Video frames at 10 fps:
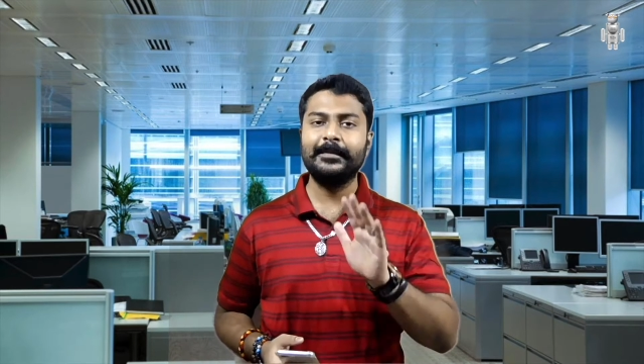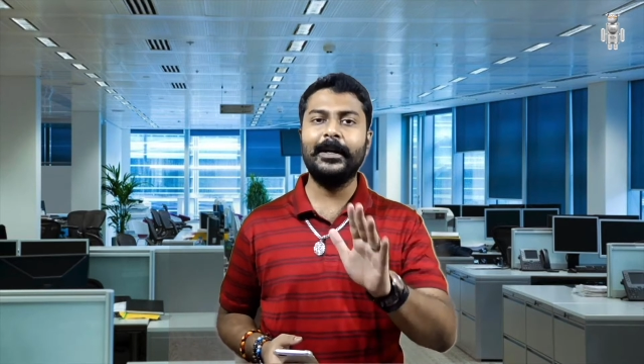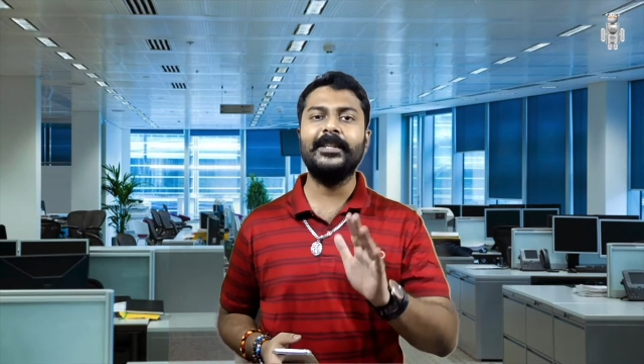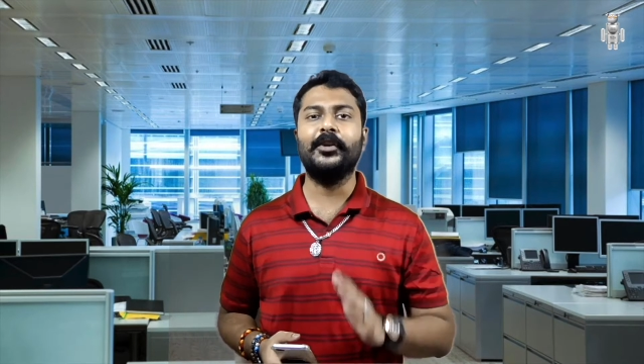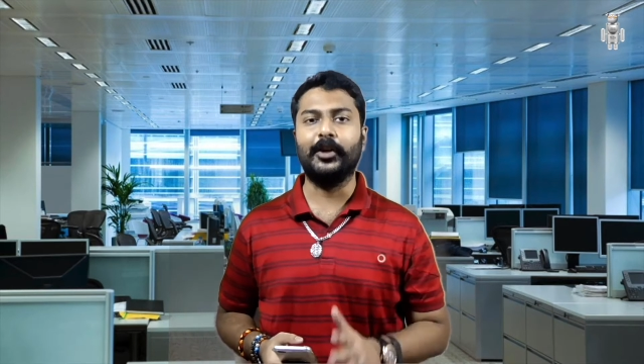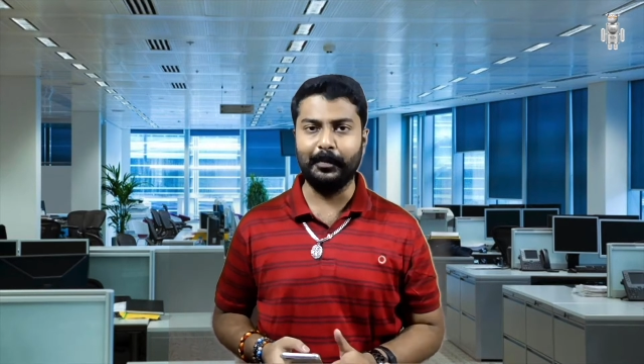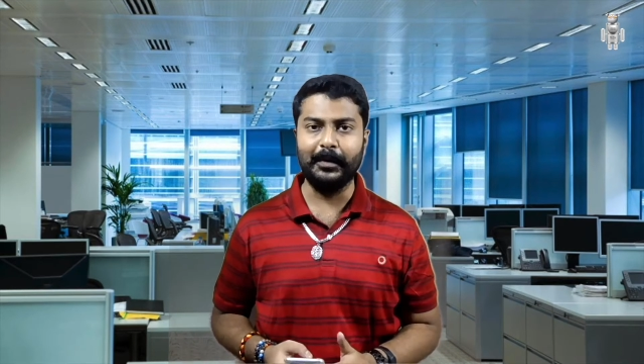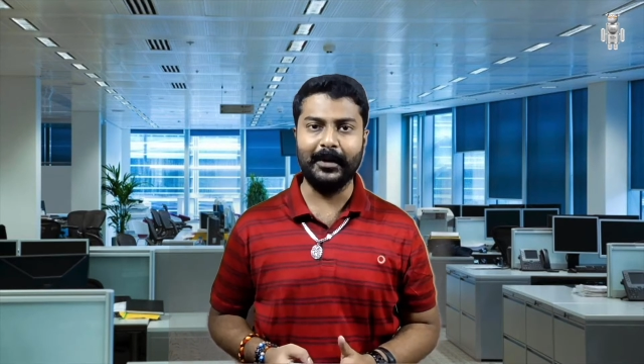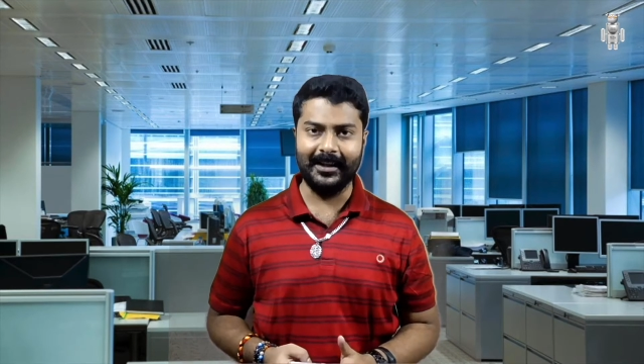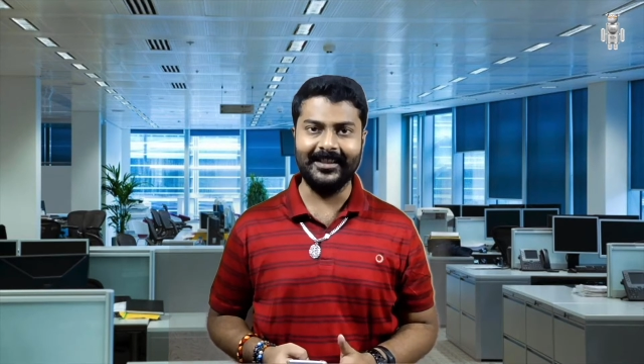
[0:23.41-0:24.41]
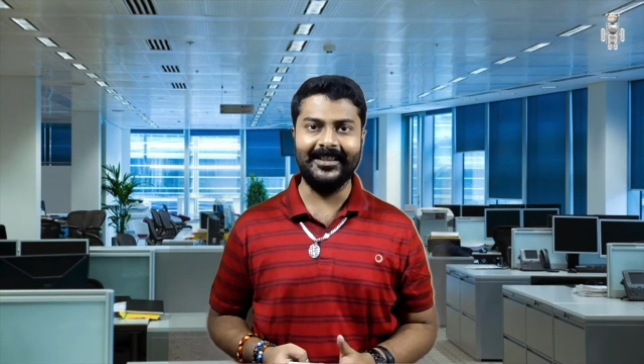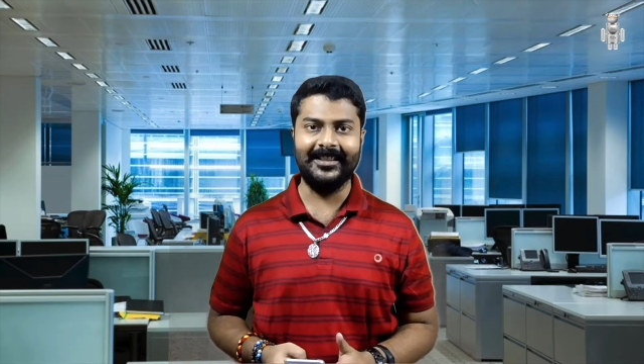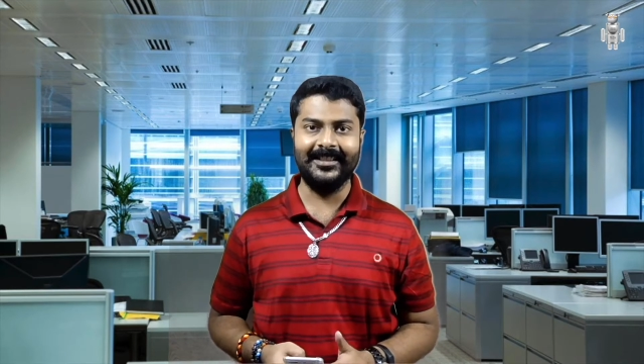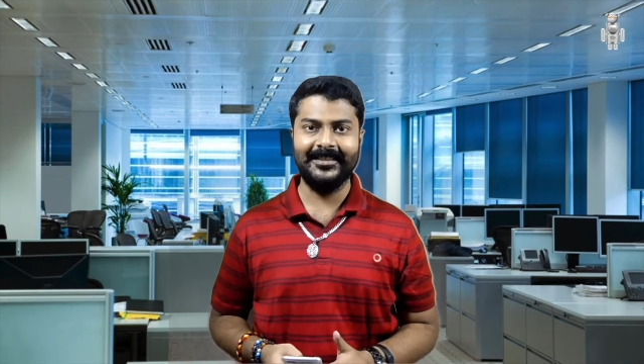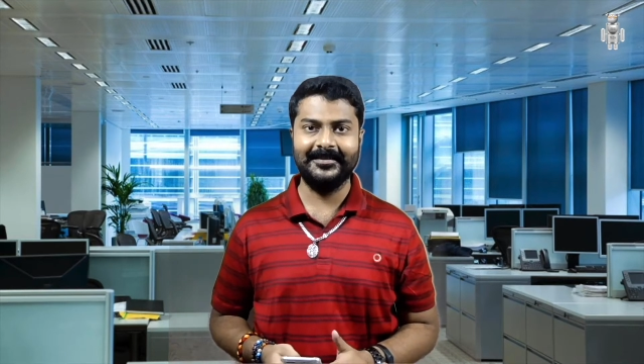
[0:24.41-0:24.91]
ஸ்பேஸ் ஆக்குபை
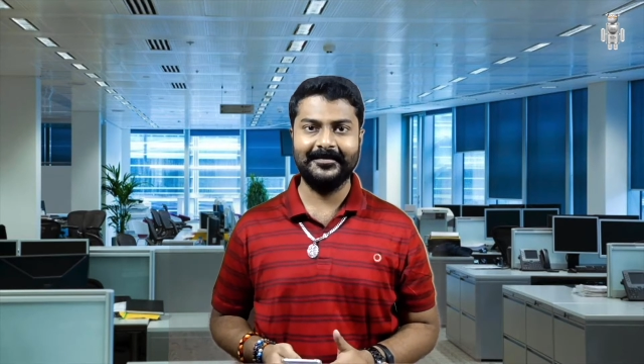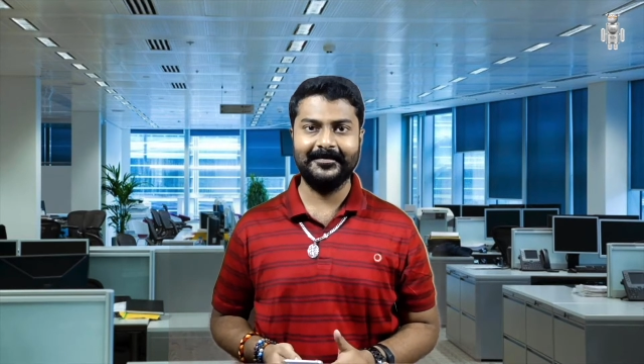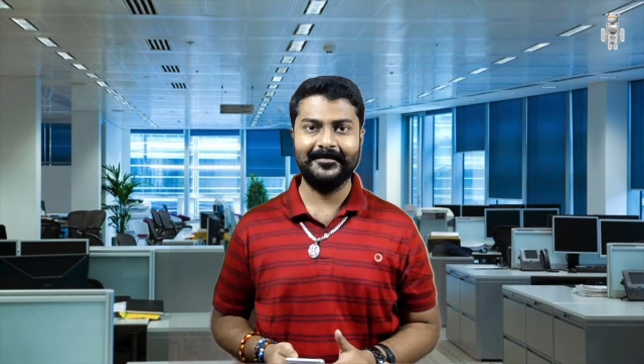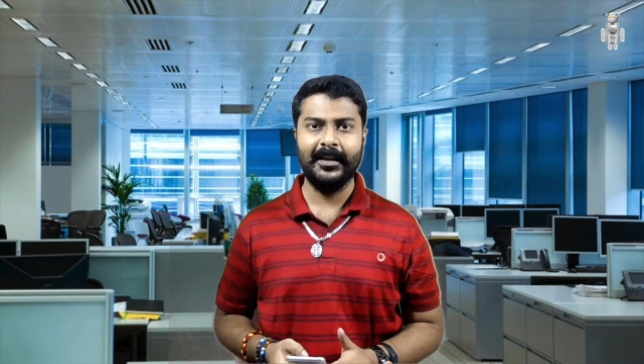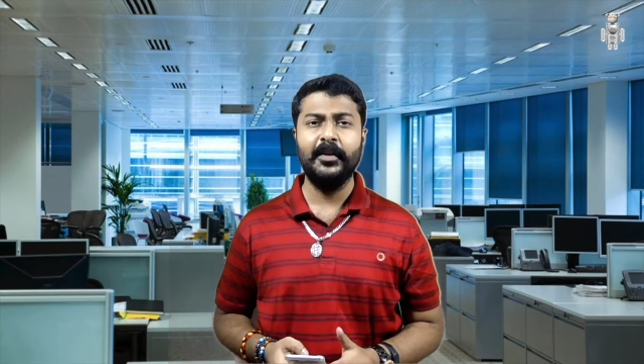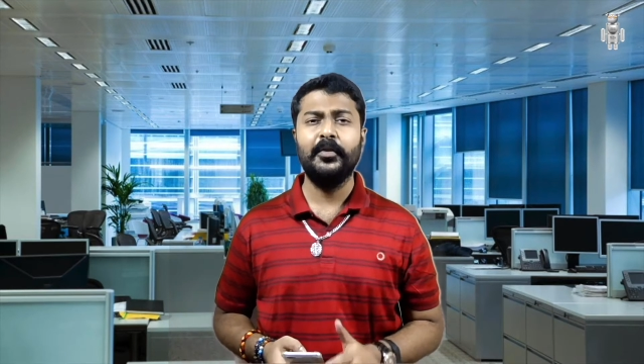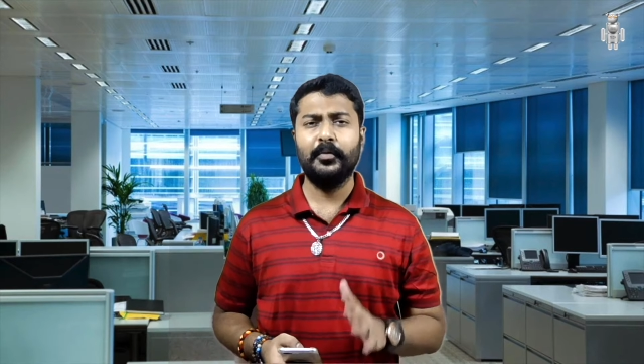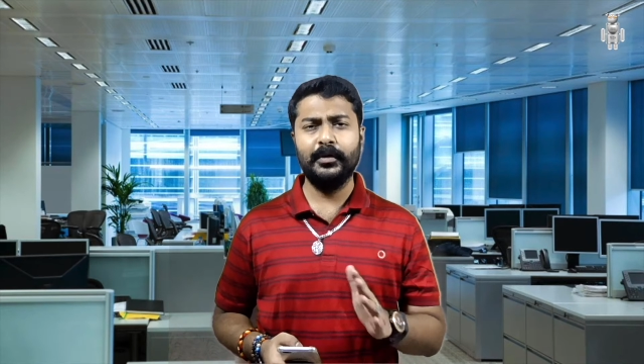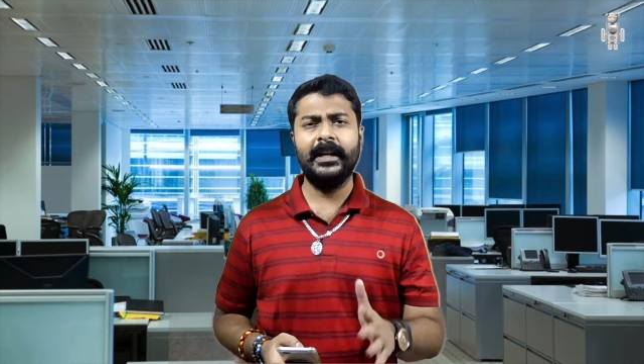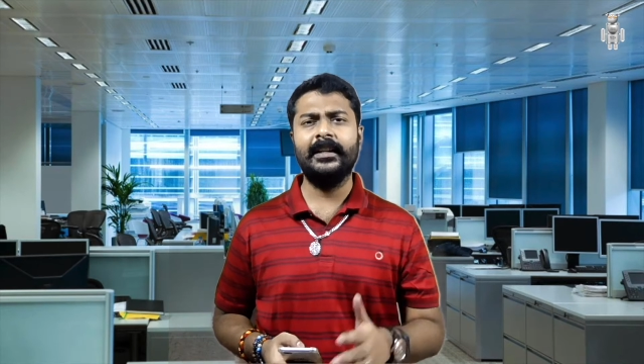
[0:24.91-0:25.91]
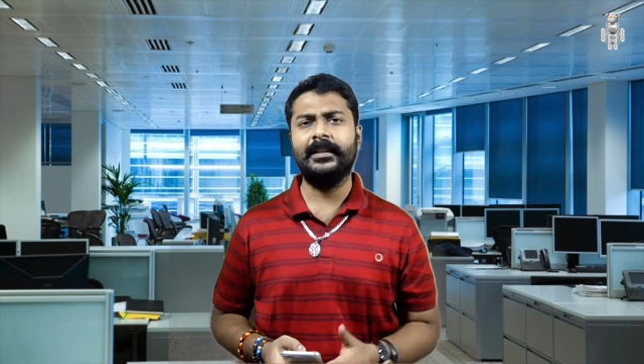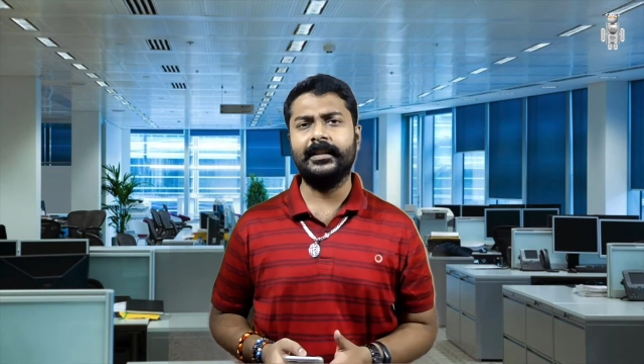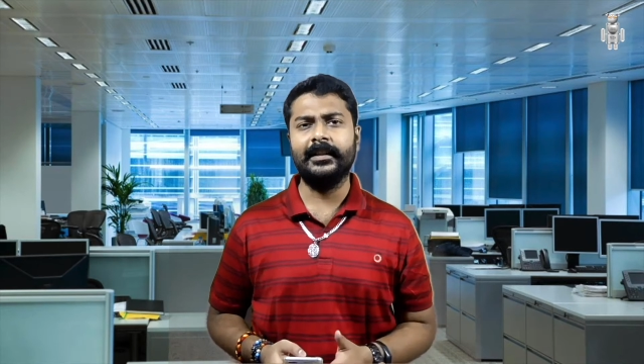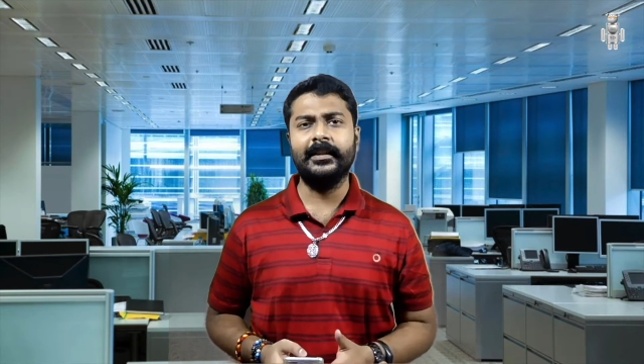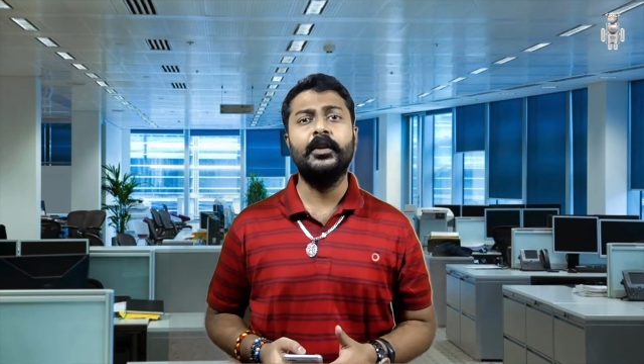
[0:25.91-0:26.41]
பண்றதுதான் தான்
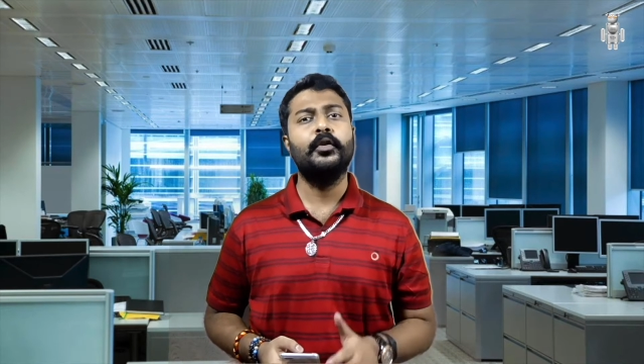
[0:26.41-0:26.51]
உதாரணத்துக்கு